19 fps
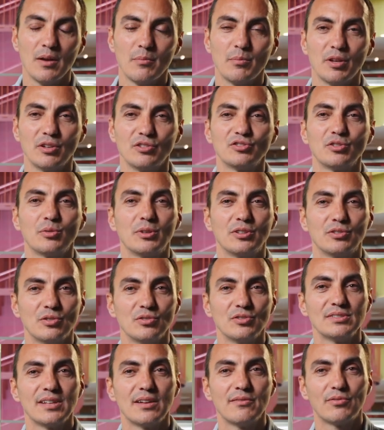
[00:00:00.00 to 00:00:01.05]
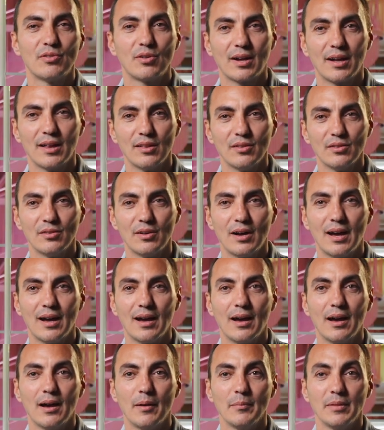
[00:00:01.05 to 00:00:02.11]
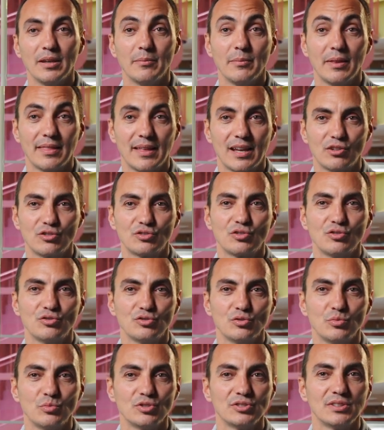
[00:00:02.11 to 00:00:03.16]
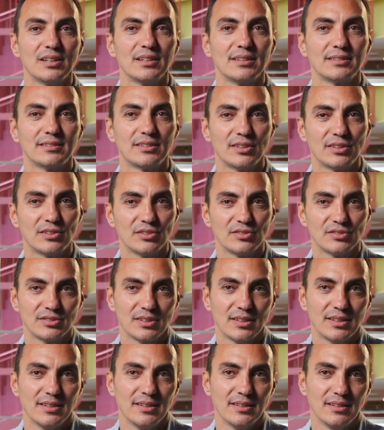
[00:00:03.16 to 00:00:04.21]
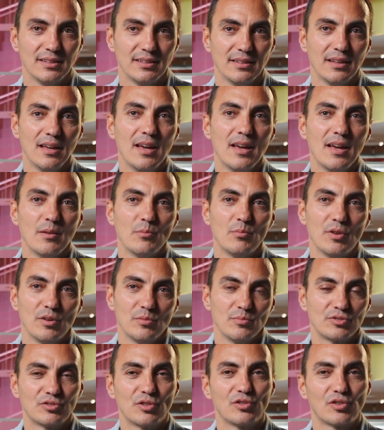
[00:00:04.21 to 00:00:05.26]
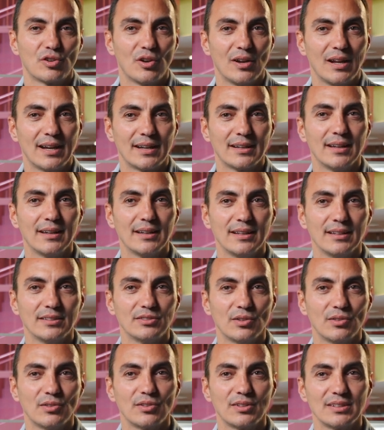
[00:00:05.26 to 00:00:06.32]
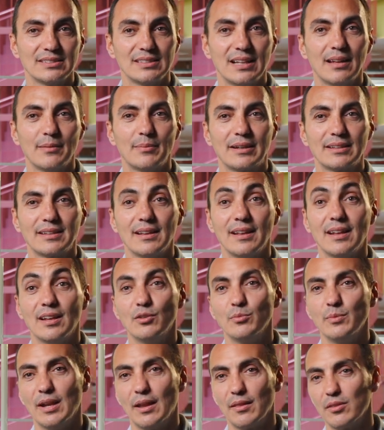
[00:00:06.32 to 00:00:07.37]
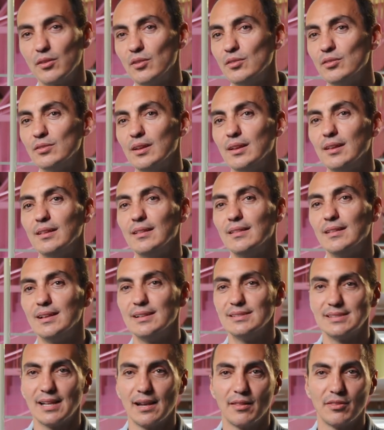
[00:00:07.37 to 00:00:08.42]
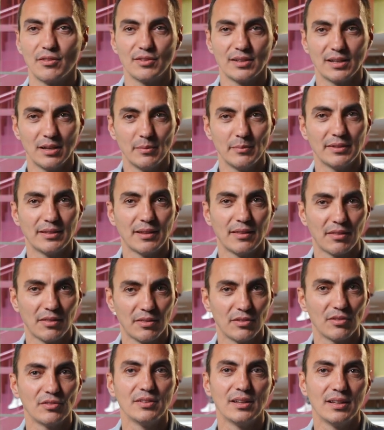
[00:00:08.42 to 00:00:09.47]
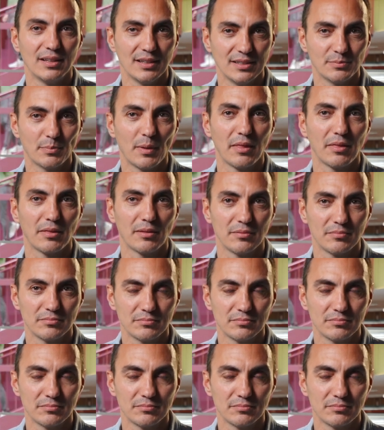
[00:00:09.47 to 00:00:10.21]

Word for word: pero sobre todo está enfocado a minimizar los consumos eléctricos y bueno, pues controlar eh, todo lo que es la parte de iluminación y de instalación de climatización del espacio.